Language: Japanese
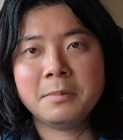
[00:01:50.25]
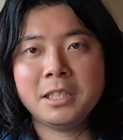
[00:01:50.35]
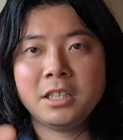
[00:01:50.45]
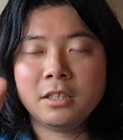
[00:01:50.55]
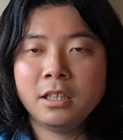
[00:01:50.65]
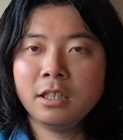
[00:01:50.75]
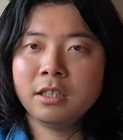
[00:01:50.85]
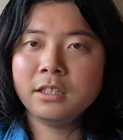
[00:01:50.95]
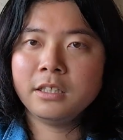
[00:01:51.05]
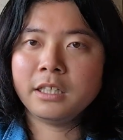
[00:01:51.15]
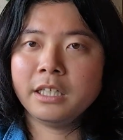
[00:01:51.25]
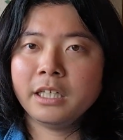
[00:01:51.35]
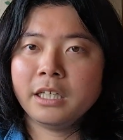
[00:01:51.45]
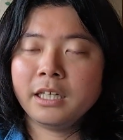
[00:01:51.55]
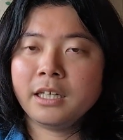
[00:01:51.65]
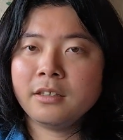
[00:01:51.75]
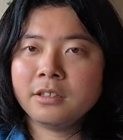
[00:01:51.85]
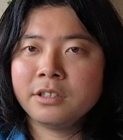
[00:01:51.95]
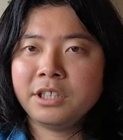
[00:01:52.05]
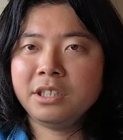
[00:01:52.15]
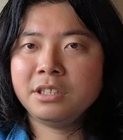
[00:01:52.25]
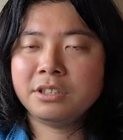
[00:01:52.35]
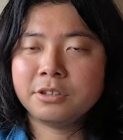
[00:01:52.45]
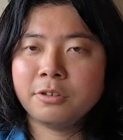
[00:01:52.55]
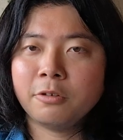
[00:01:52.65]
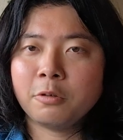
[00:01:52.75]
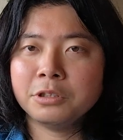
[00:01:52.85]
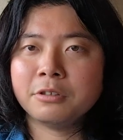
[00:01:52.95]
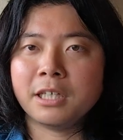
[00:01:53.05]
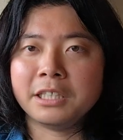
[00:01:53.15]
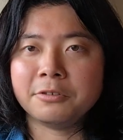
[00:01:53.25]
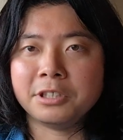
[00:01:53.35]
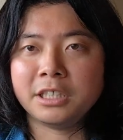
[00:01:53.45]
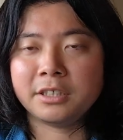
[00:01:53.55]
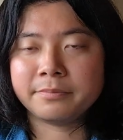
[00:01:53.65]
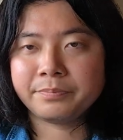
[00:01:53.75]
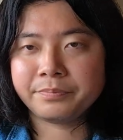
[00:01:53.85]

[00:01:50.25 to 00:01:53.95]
つまり、えー、品質とコストはいいのに、